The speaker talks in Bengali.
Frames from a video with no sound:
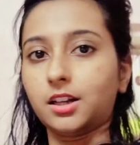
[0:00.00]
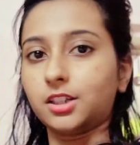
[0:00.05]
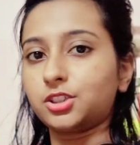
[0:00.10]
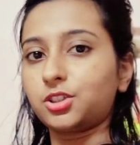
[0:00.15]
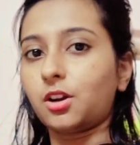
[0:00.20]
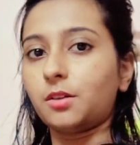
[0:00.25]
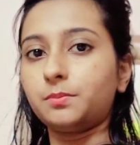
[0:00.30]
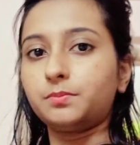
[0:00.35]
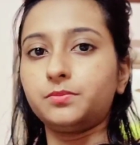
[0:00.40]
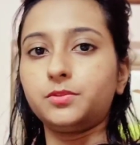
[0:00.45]

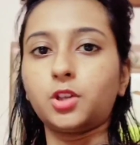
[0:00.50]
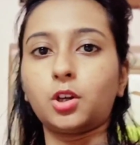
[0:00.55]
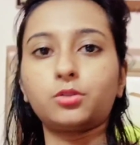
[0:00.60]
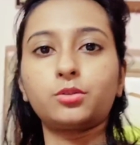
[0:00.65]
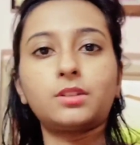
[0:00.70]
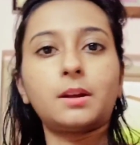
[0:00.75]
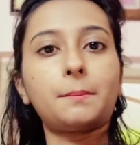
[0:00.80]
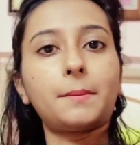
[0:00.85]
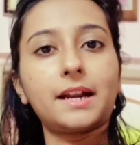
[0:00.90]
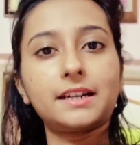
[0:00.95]
সব
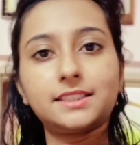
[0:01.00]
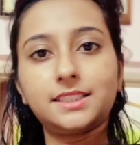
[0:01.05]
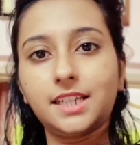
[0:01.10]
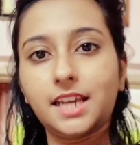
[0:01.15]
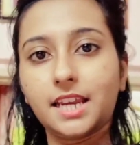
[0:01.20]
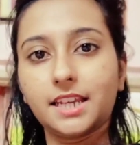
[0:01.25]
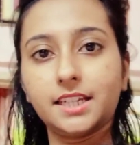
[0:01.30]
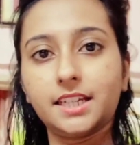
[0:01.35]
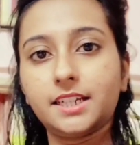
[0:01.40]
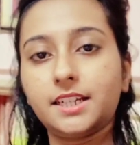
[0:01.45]
যতটা পারছে
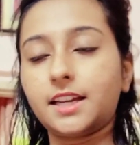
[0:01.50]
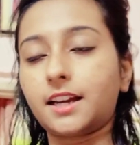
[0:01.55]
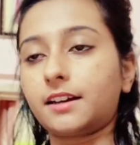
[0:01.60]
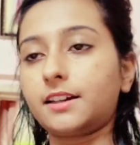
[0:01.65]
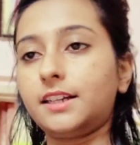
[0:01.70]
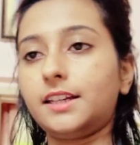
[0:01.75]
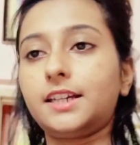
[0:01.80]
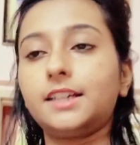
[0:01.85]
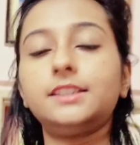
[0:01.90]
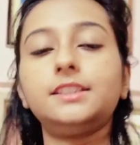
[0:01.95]
এগিয়ে
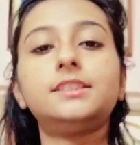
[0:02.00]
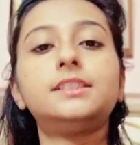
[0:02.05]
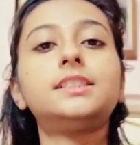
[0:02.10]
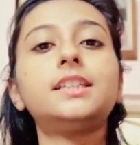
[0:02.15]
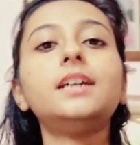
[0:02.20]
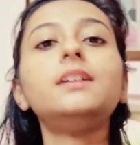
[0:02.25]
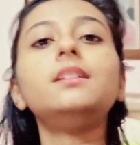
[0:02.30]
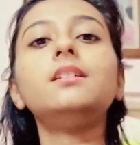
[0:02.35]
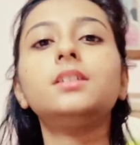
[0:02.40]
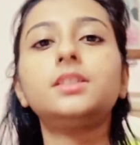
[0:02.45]
রেখে
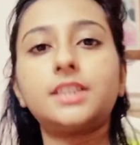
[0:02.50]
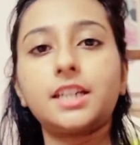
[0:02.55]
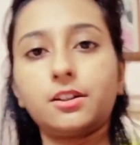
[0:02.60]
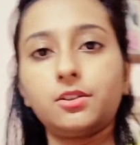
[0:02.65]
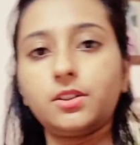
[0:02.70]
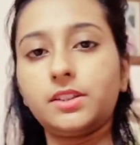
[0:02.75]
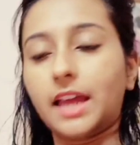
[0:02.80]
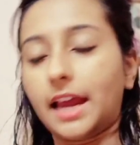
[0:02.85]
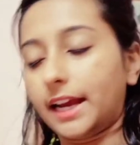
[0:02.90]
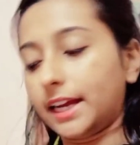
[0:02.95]
দিচ্ছে
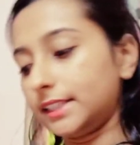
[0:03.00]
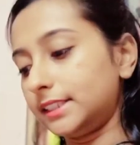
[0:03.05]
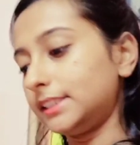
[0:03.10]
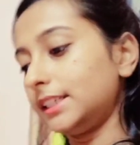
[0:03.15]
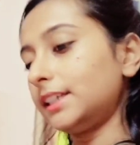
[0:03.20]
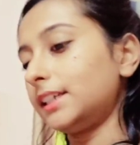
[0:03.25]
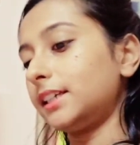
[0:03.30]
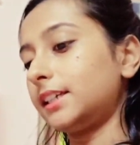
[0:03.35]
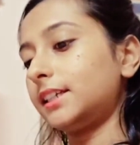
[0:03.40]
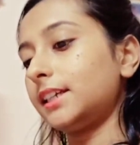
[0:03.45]
সেগুলো
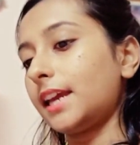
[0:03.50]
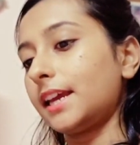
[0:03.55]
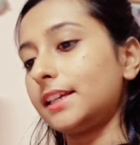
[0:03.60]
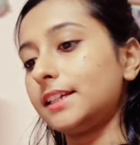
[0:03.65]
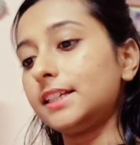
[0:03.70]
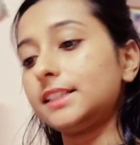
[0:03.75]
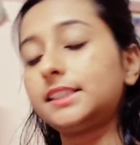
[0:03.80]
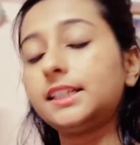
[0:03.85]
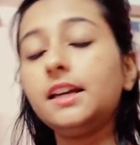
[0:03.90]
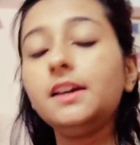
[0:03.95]
দেখাচ্ছি কি কি
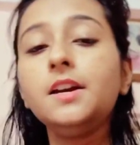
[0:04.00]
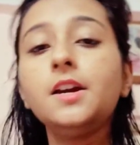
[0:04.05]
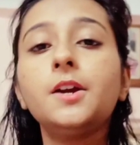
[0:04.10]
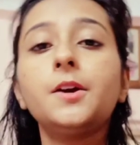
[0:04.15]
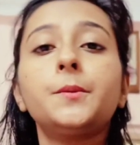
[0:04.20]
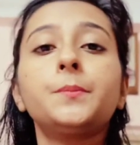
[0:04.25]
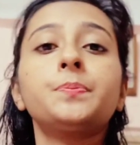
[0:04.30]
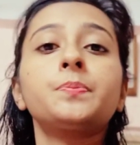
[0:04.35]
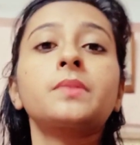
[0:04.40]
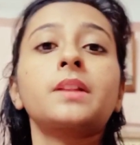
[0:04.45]
এগিয়েছে
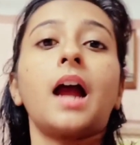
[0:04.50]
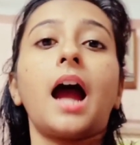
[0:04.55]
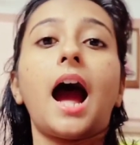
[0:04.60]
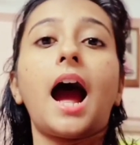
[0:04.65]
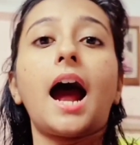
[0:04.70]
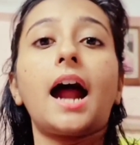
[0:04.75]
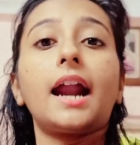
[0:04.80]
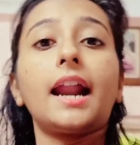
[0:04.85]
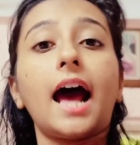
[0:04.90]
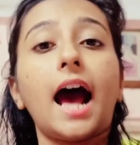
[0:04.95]

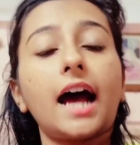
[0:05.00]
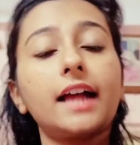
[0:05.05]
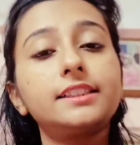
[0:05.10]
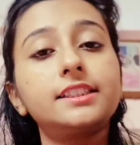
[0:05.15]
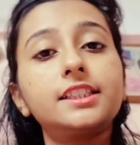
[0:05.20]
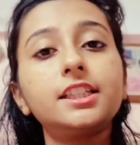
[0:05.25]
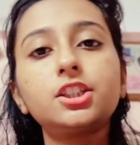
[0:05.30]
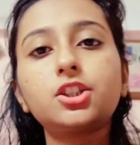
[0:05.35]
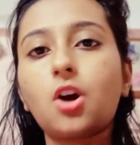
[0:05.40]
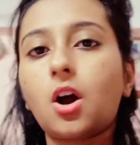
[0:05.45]
আর
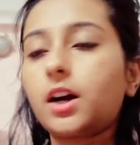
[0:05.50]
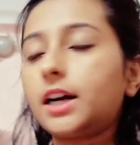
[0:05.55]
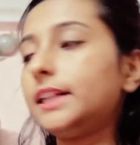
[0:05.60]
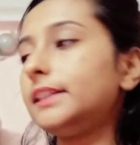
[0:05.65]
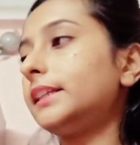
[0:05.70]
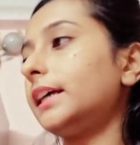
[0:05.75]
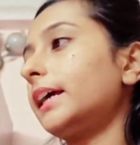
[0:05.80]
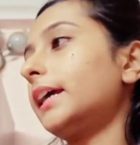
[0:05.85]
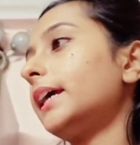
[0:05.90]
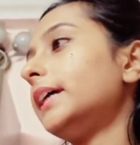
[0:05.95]
আজকে সকাল
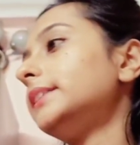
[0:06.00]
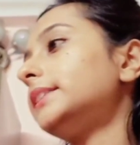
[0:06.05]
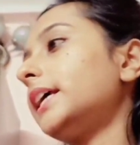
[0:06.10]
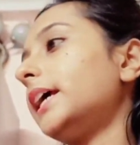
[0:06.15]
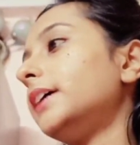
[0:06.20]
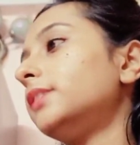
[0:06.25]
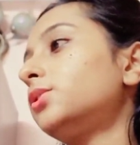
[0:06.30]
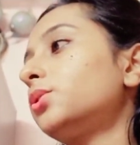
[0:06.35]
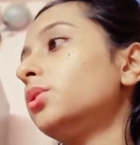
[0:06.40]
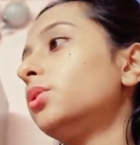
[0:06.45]
থেকে
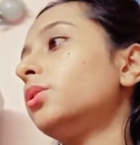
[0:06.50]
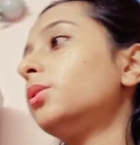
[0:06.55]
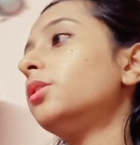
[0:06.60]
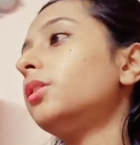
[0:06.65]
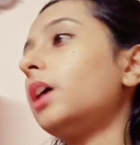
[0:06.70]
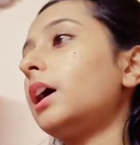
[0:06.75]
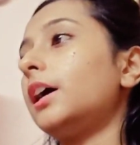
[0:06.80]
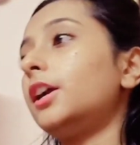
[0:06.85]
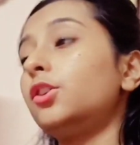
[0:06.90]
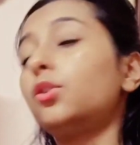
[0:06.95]
যেহেতু
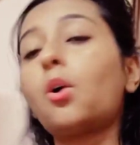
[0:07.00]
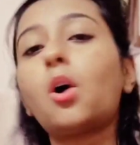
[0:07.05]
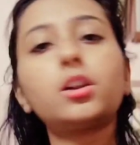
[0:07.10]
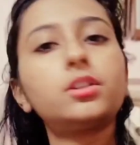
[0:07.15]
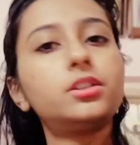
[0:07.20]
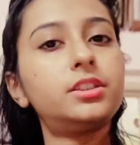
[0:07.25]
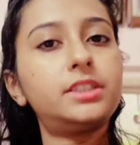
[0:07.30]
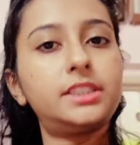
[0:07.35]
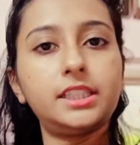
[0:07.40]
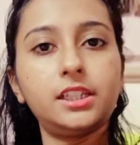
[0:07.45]

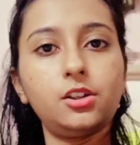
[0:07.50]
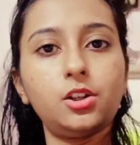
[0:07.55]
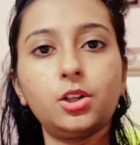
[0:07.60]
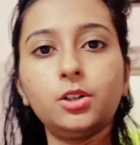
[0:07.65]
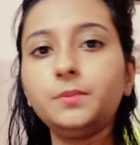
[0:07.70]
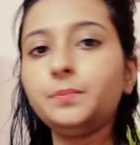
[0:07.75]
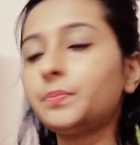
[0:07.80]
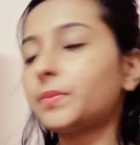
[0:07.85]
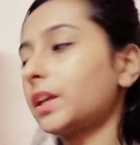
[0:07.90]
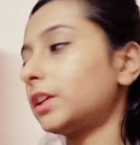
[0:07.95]
রথ ছিল
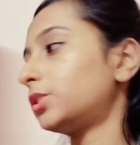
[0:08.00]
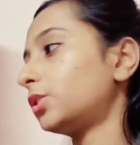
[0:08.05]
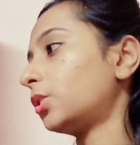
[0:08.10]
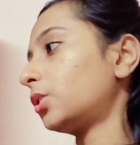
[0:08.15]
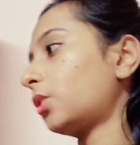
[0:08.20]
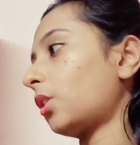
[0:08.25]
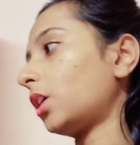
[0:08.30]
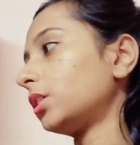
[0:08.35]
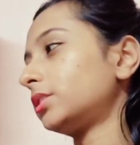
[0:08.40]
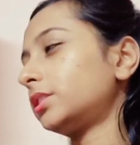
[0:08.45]
তো
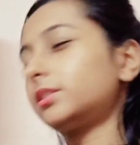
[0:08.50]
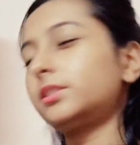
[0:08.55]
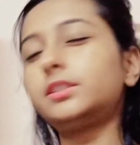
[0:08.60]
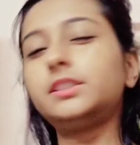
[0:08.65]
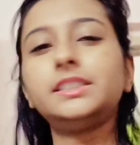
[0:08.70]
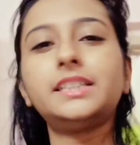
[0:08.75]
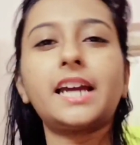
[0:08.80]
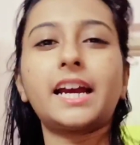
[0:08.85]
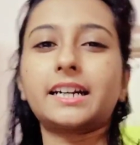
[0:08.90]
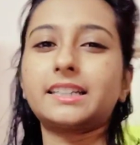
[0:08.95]
রথ
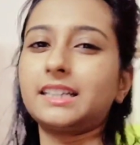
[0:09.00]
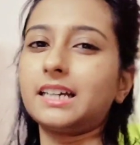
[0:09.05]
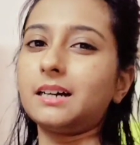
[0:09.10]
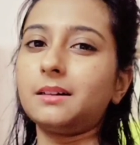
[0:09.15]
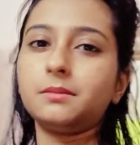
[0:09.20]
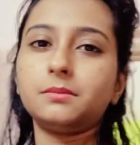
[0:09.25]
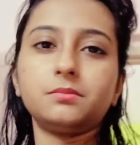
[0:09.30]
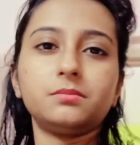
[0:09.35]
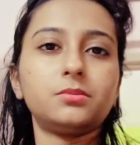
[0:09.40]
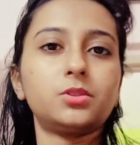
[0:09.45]
নিয়ে একটা
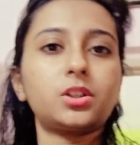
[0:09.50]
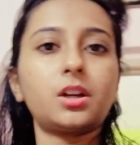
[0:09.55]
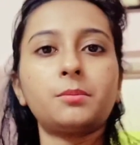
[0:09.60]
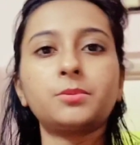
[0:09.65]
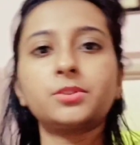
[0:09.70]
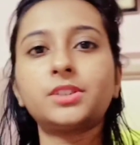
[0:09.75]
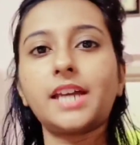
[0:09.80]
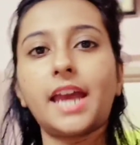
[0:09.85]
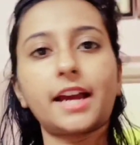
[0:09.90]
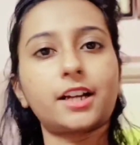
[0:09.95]

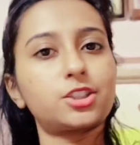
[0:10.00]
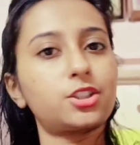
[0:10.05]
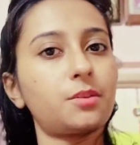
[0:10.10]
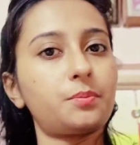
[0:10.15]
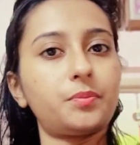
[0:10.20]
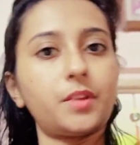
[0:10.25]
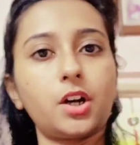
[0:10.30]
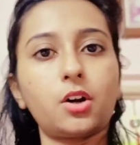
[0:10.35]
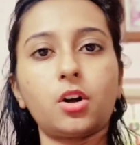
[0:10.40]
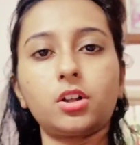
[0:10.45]
মোটামুটি এক
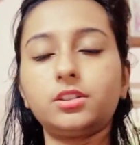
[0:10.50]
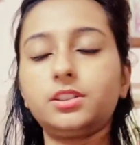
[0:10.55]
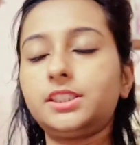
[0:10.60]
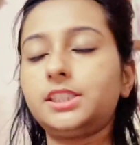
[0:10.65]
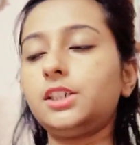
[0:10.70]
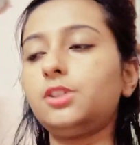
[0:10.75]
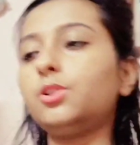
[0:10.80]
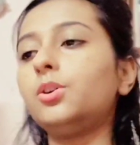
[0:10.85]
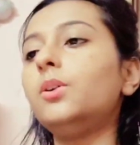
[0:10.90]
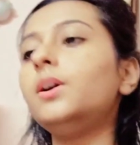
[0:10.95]
সপ্তাহ রথ
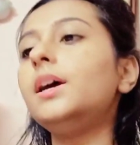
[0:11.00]
ছিল